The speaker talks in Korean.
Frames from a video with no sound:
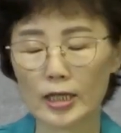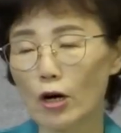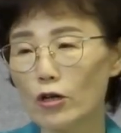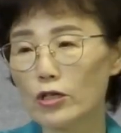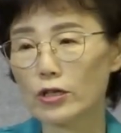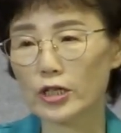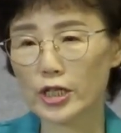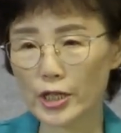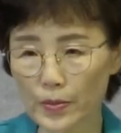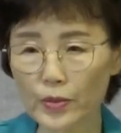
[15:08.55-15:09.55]

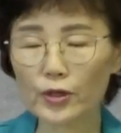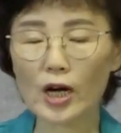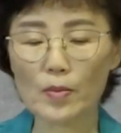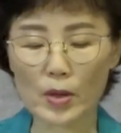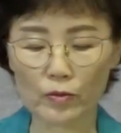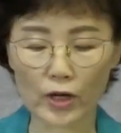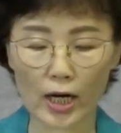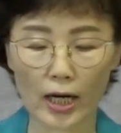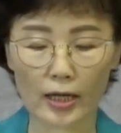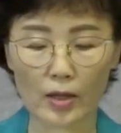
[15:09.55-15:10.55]
영적인 신부감의
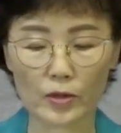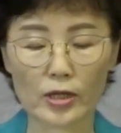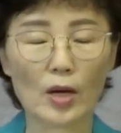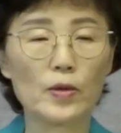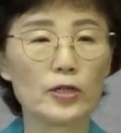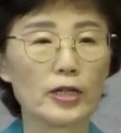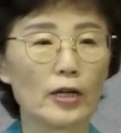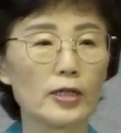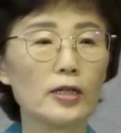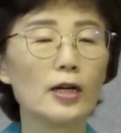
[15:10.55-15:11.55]
무화과 나무
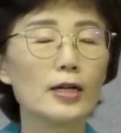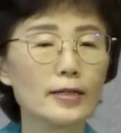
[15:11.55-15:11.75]
사명자를